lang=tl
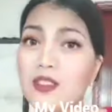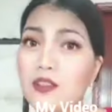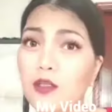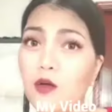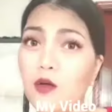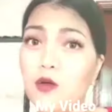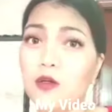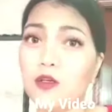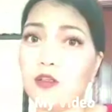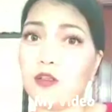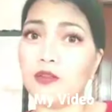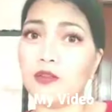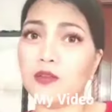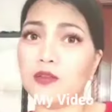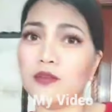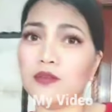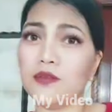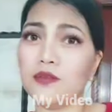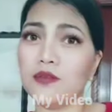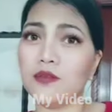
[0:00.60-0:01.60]
sa tao
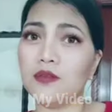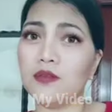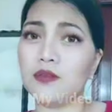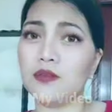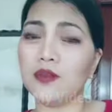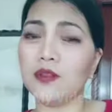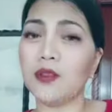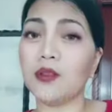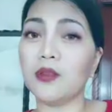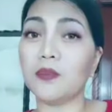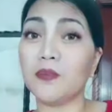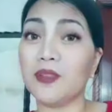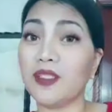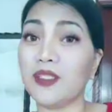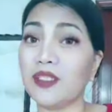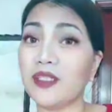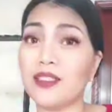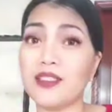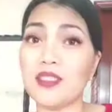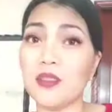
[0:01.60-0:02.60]
ngayon,
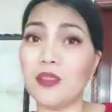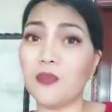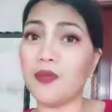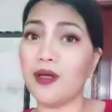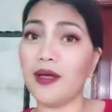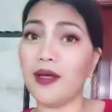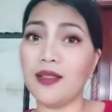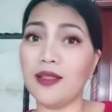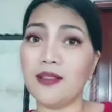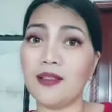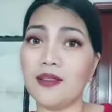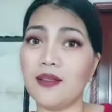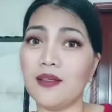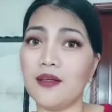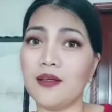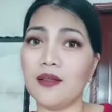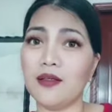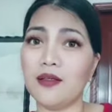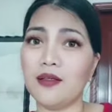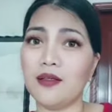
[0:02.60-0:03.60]
pinakikisamahan
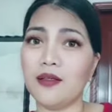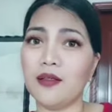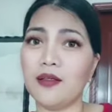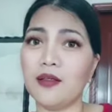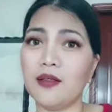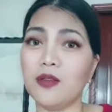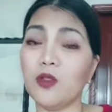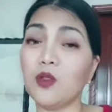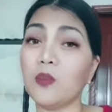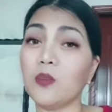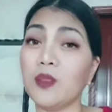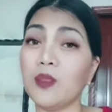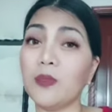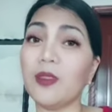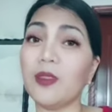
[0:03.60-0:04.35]
nila yung may